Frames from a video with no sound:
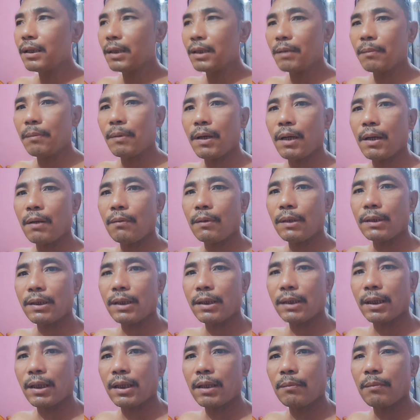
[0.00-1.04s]
ndiba wa
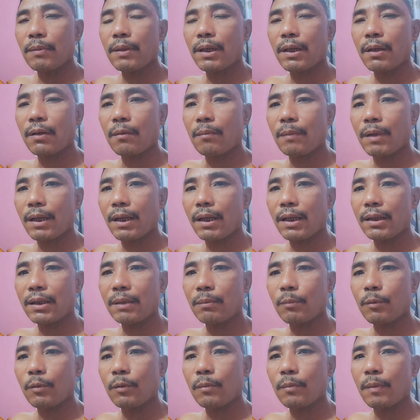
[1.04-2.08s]
setani berang kuman gen
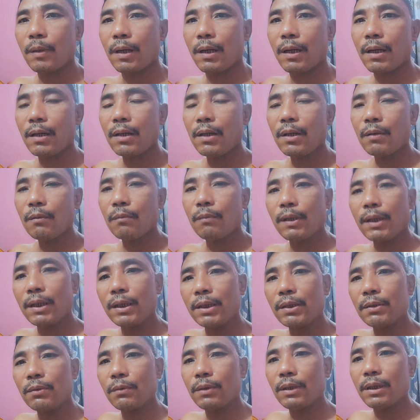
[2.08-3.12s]
semua ba wa
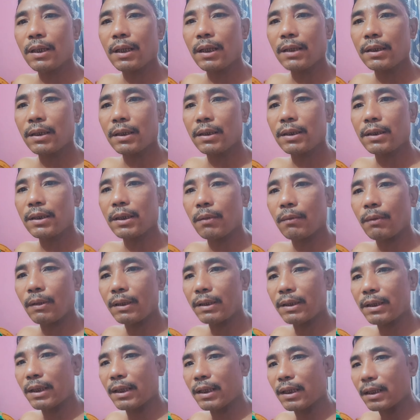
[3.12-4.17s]
isolni kasaci tawan
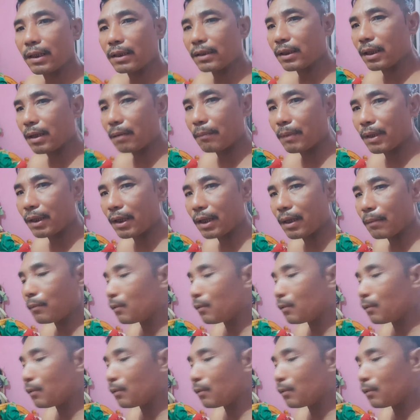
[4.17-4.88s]
sing na kata mana